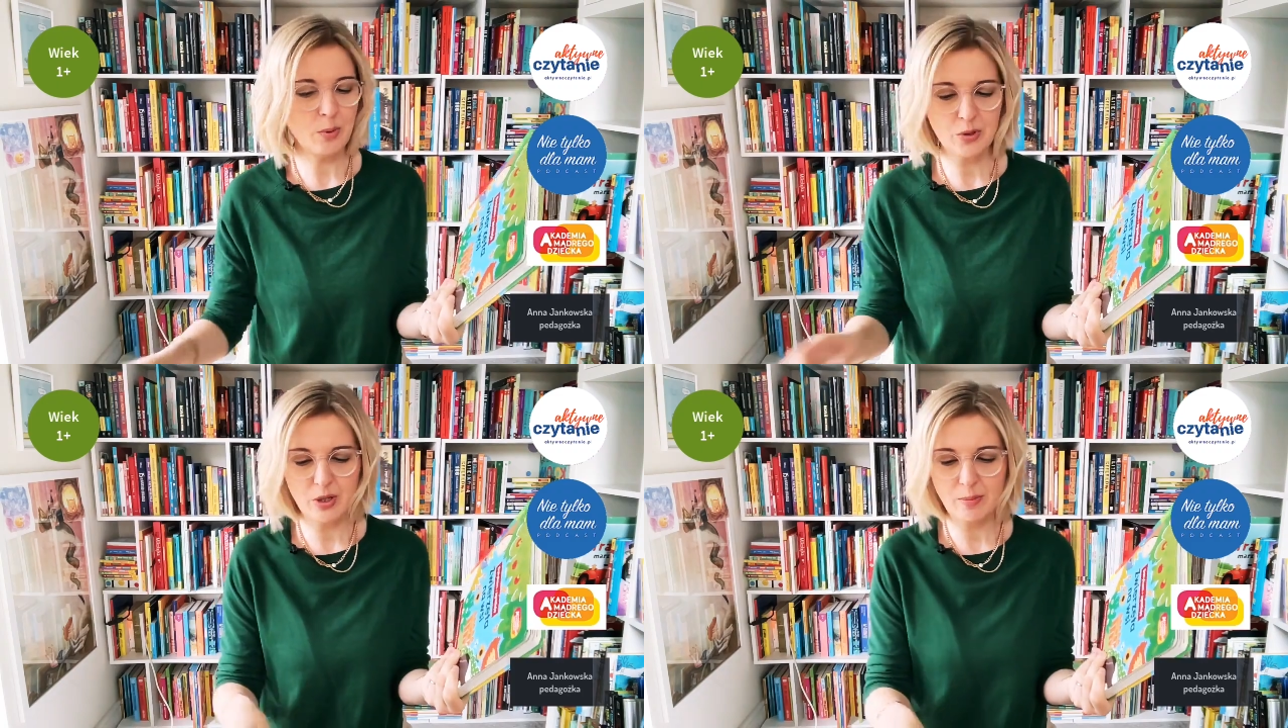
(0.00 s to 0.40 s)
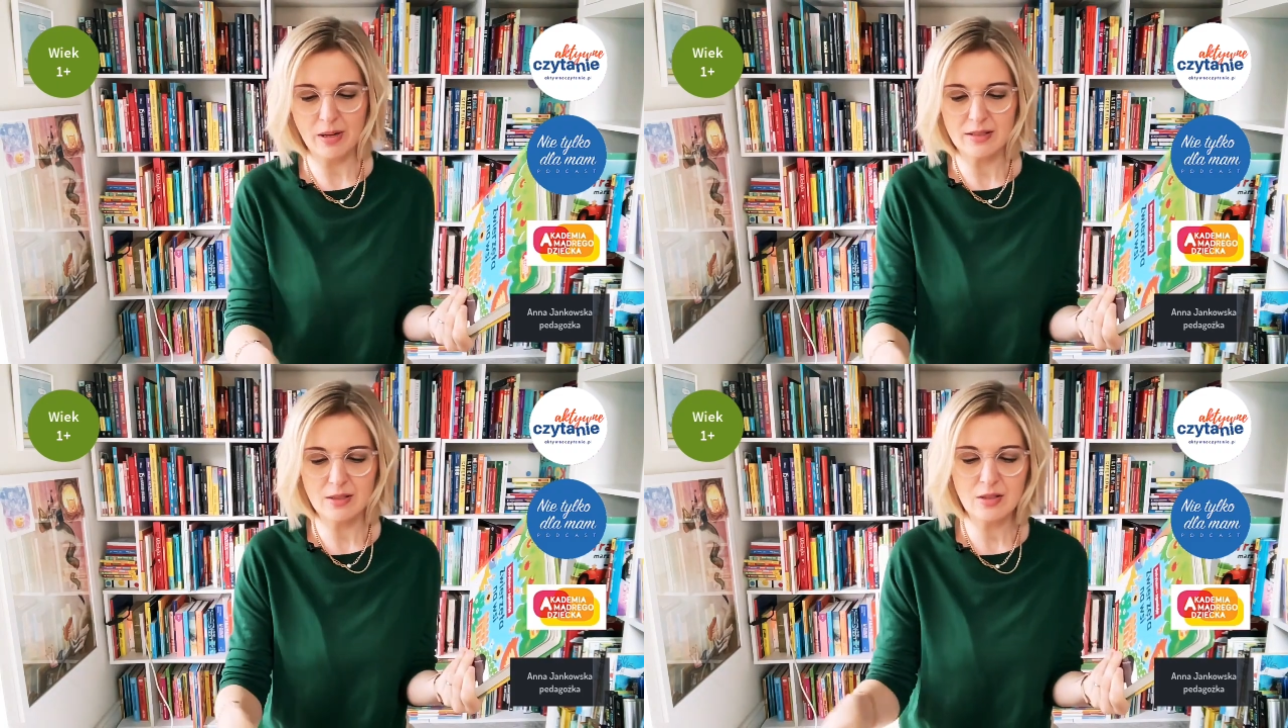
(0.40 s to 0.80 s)
Proszę
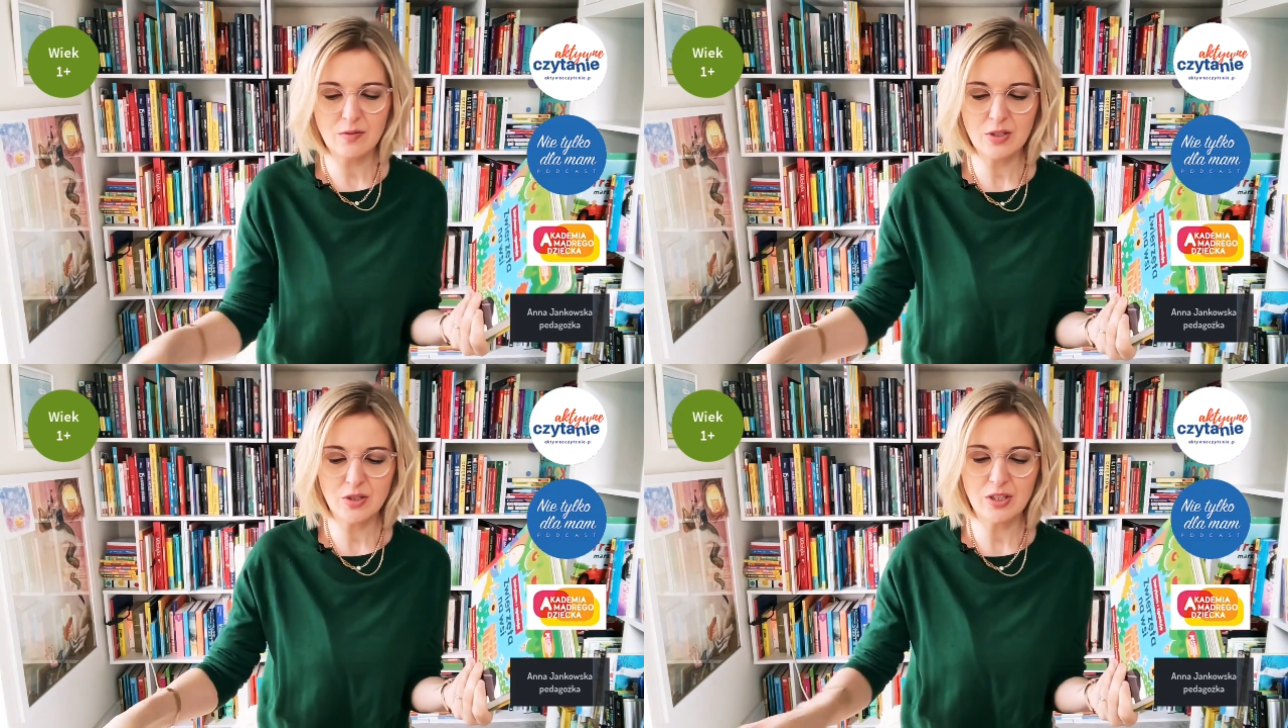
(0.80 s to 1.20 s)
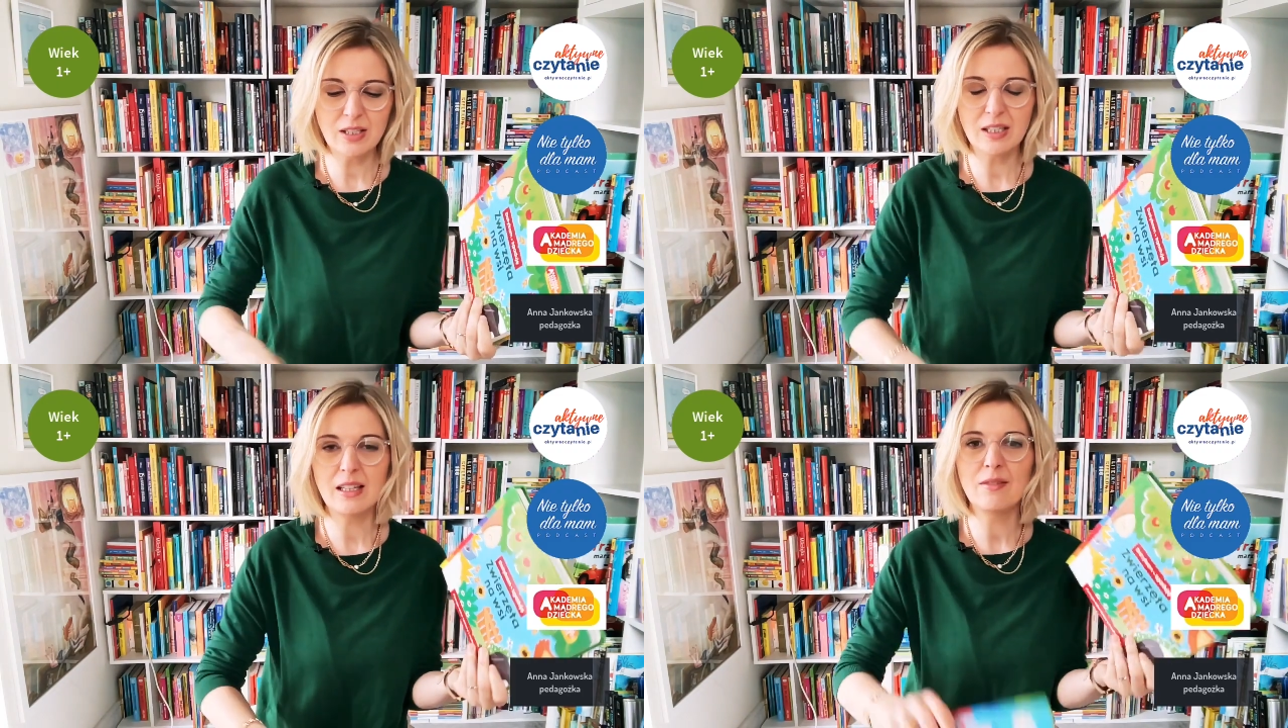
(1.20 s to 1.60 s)
bardzo,
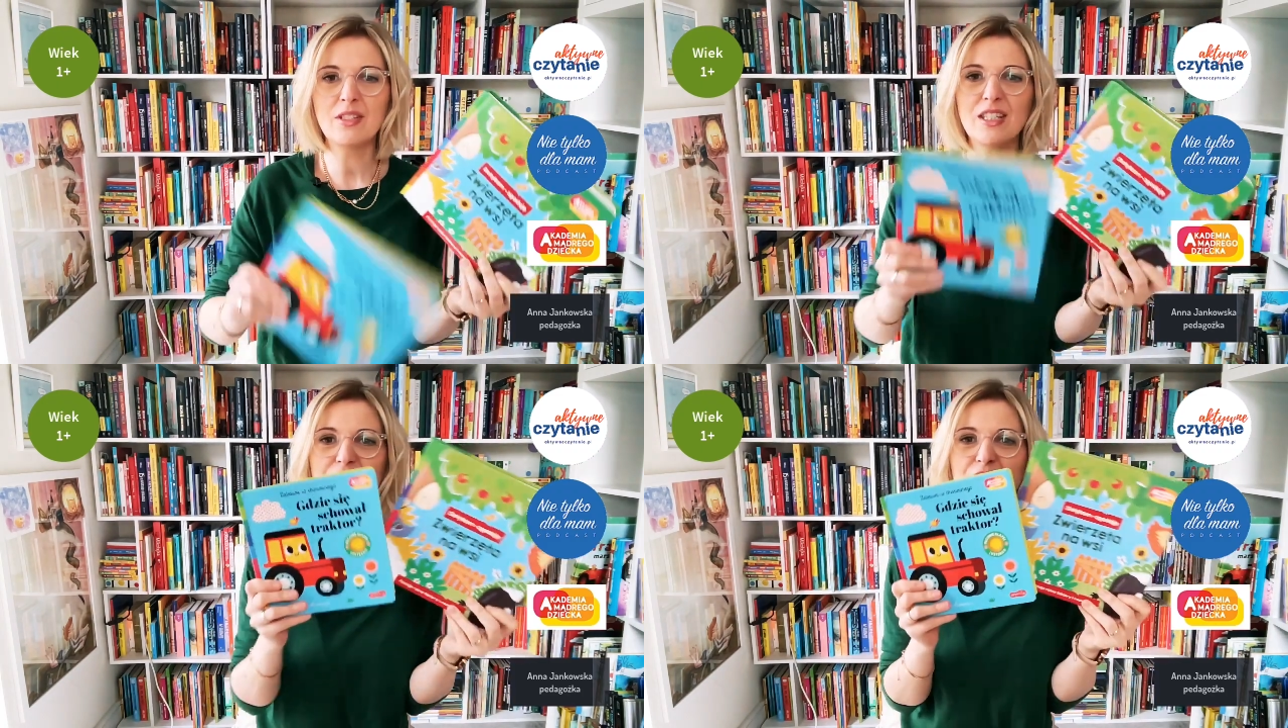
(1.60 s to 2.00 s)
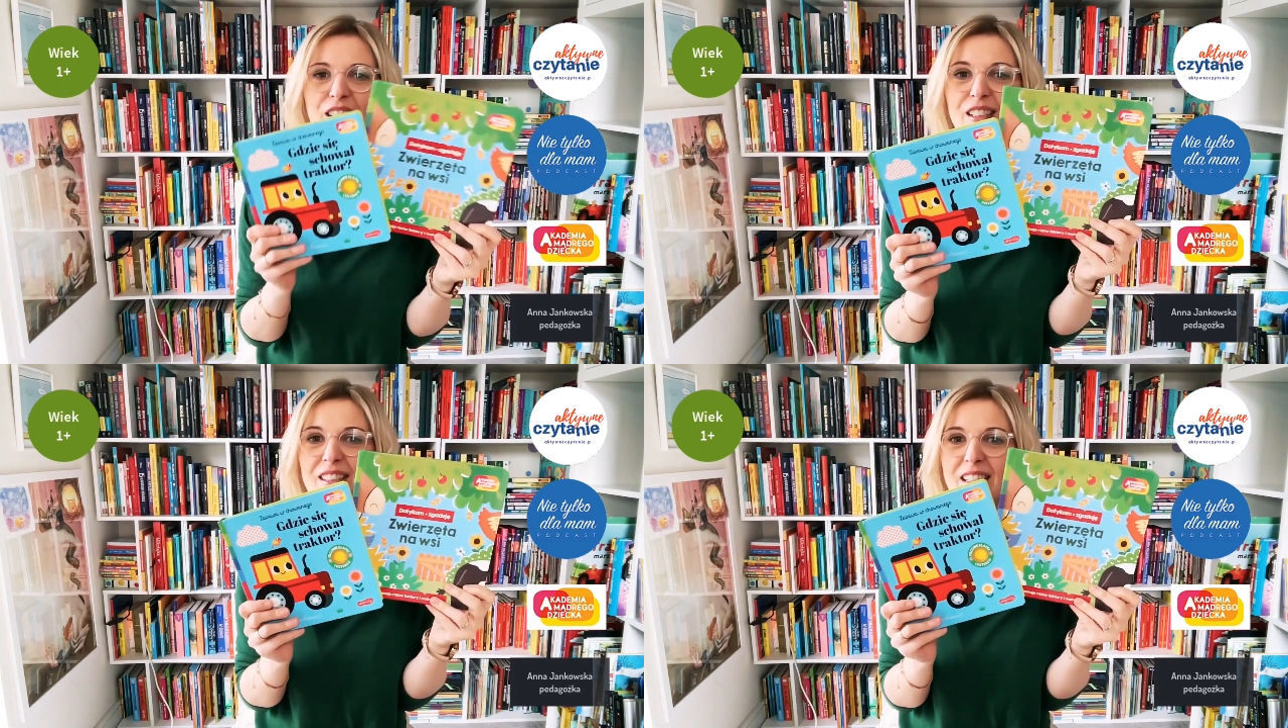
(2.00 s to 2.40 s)
zwierzęta na wsi
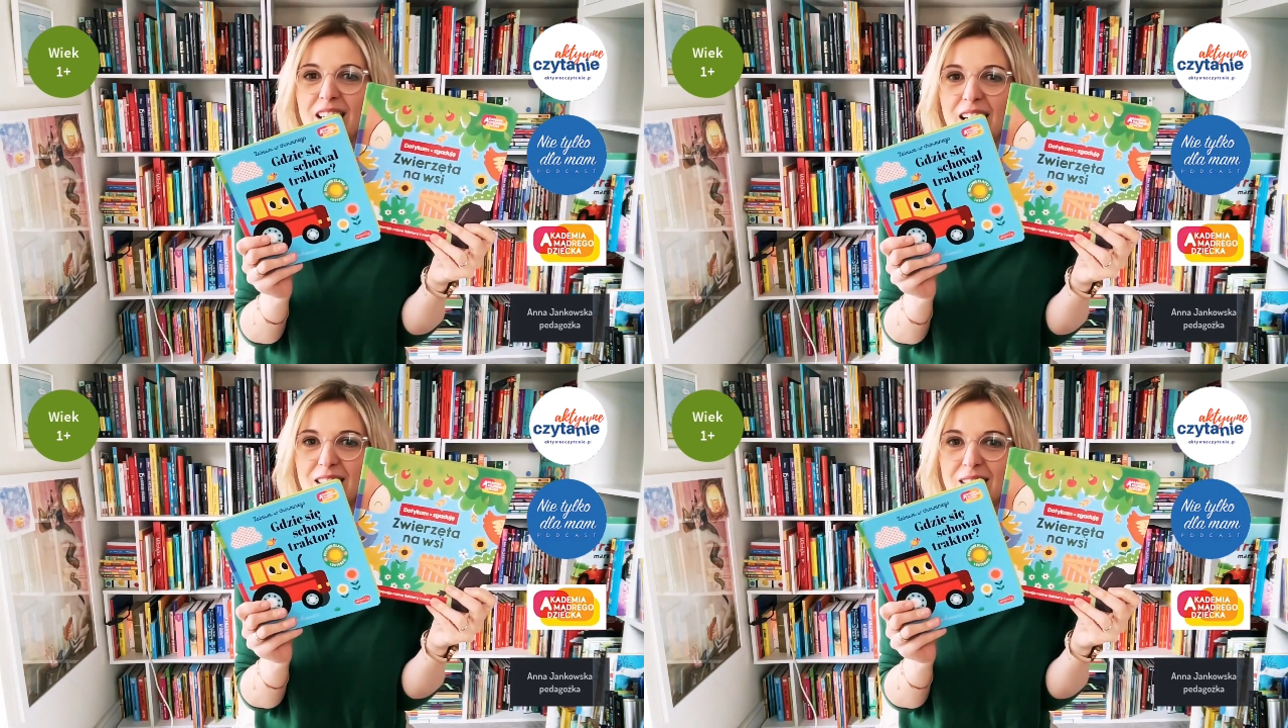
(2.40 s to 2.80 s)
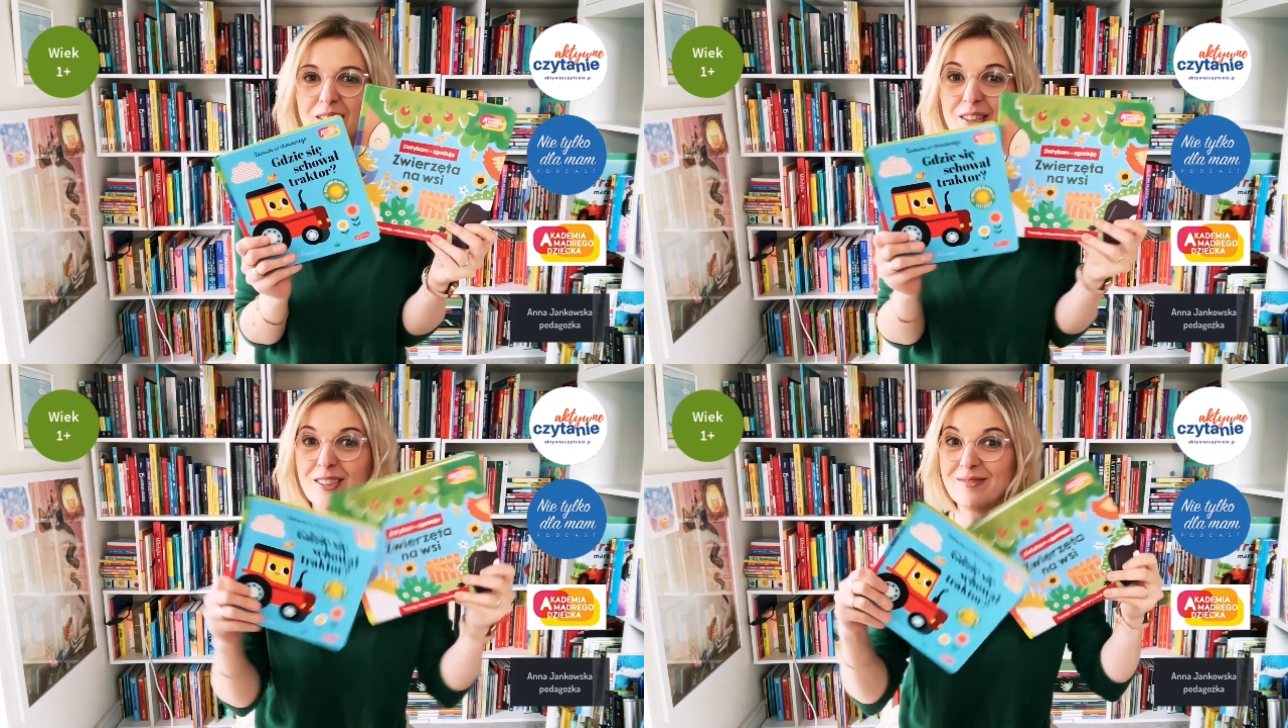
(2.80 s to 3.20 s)
i
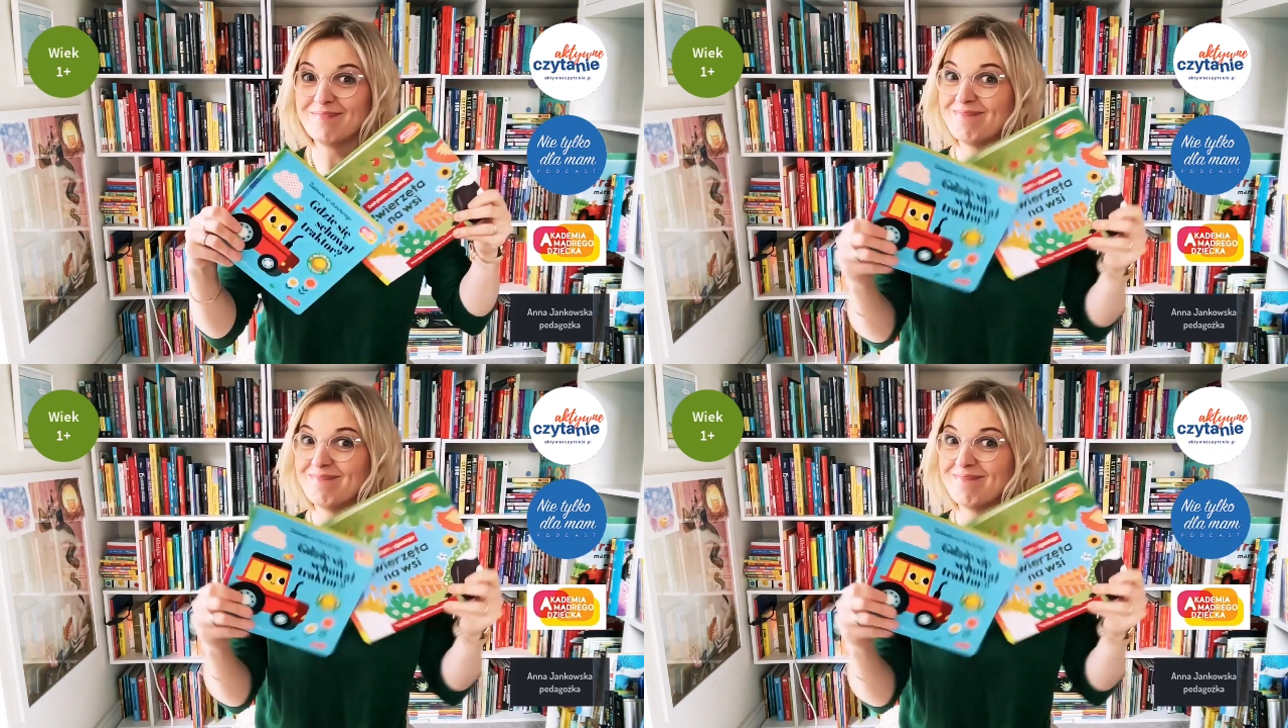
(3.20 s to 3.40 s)
traktor.